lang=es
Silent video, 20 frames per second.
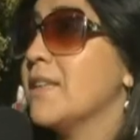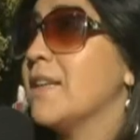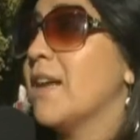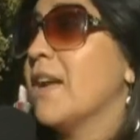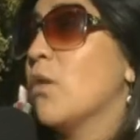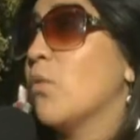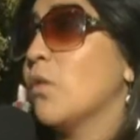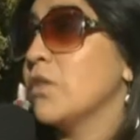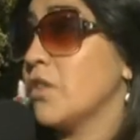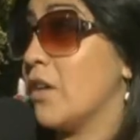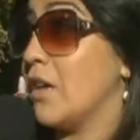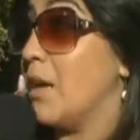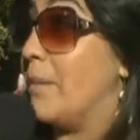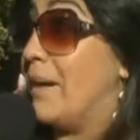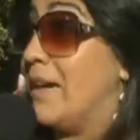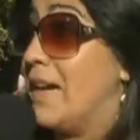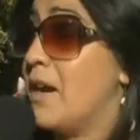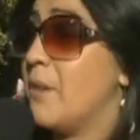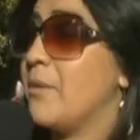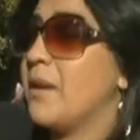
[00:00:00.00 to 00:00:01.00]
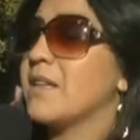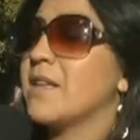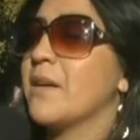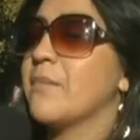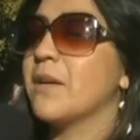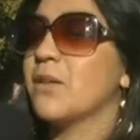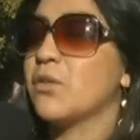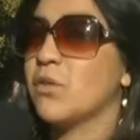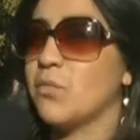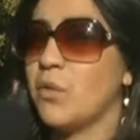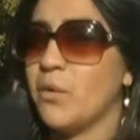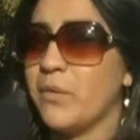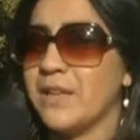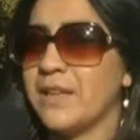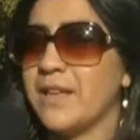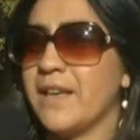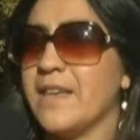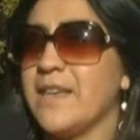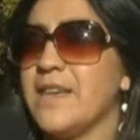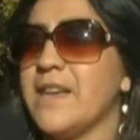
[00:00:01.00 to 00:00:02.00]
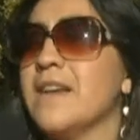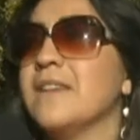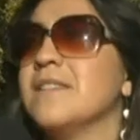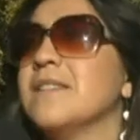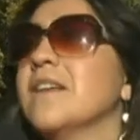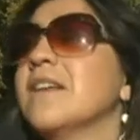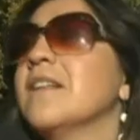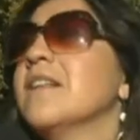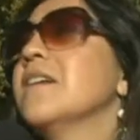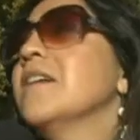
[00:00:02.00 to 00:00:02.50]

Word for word: en el Encuentro de la Palabra, también estuvimos 20 días.